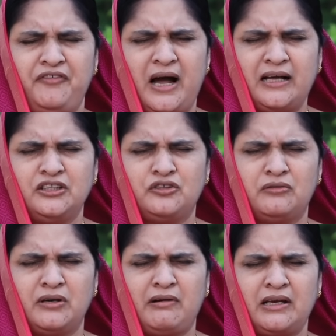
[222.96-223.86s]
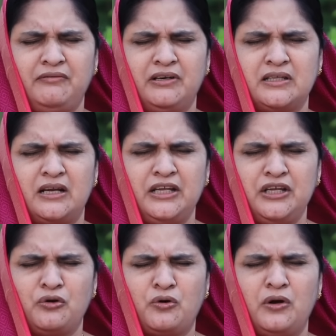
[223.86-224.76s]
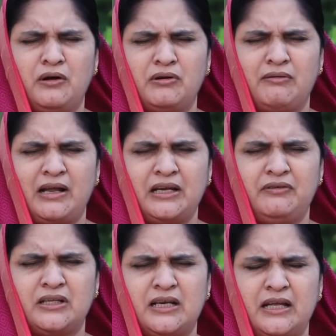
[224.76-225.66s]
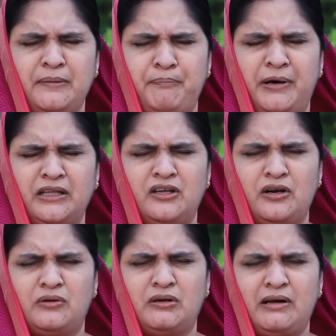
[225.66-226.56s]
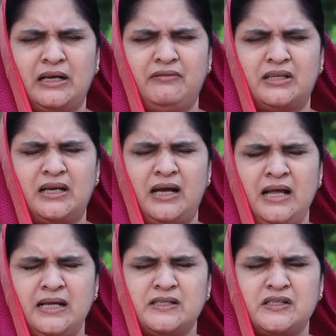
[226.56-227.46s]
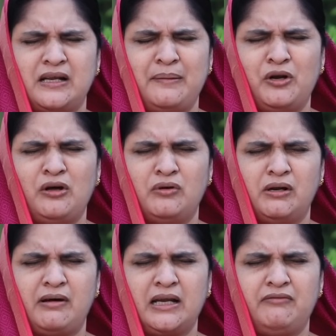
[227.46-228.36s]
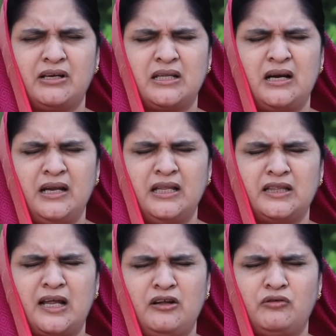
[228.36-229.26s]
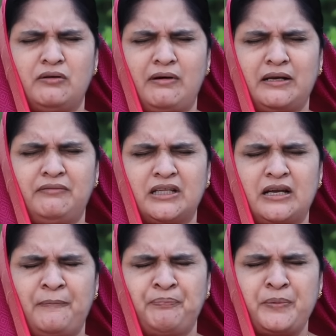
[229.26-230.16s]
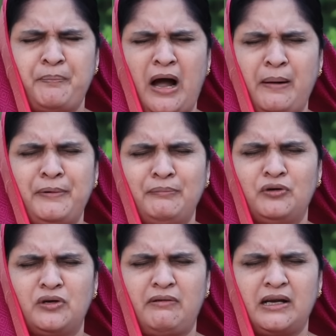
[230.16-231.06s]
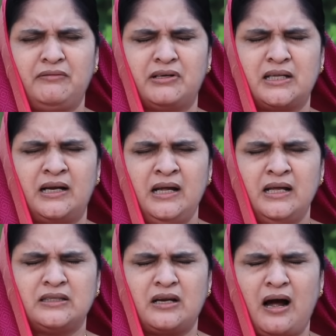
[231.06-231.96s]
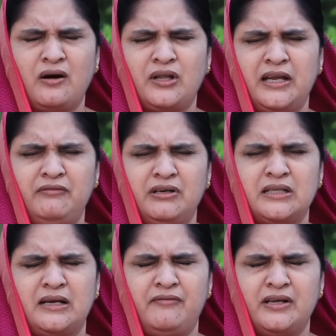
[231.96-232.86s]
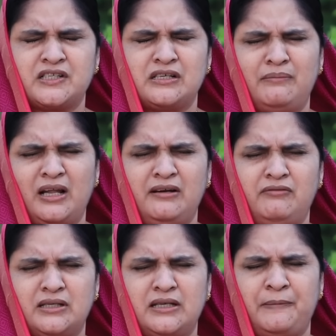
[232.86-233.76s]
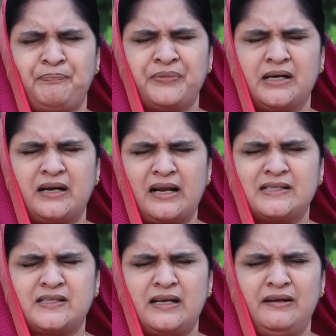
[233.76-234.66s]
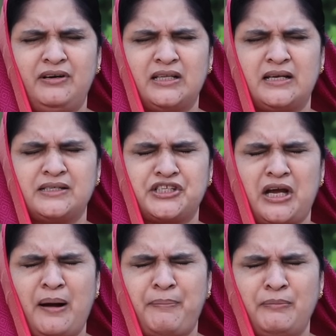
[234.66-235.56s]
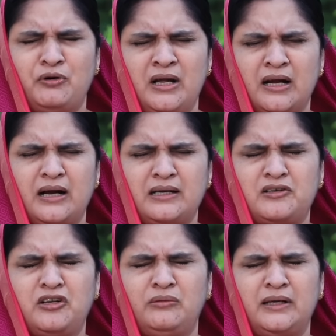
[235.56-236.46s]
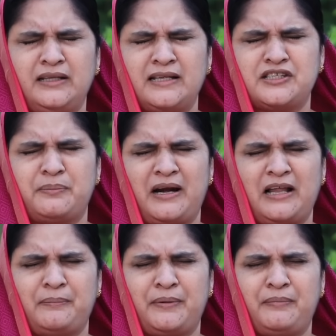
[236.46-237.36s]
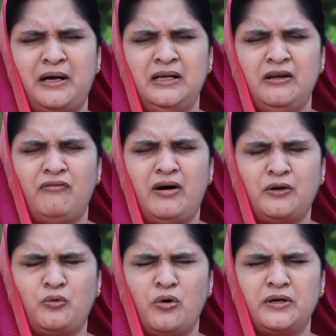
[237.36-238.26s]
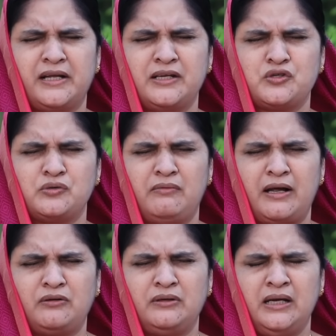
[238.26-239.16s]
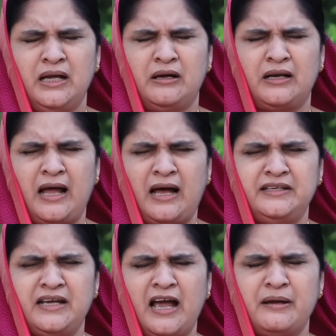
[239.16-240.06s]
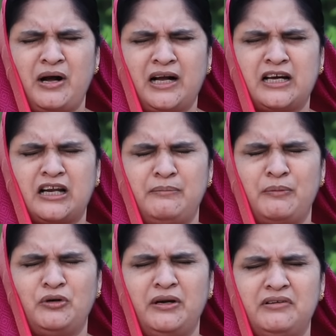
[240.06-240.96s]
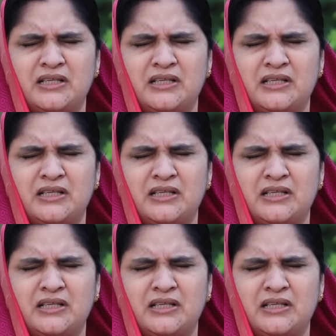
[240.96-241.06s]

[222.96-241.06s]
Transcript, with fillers: వ్యాధితో ఉన్న వారికి విడుదల ఇరుకుల్లో ఉన్న వారికి విడుదల ఇబ్బందుల్లో ఉన్న వారికి విడుదల శ్రమలో ఉన్న వారికి విడుదల నిందల్లో ఉన్న వారికి విడుదల పాపంలో ఉన్న వారికి విడుదల త్రాగుడనే విడుదల వ్యసనములనే విడుదల డ్రగ్స్ అనే విడుదల శాపము కట్లు తెంచబడాలి ప్రభా వారి కోర్టు కేసు వారికి నా అన్యాయం అక్రమం నుండి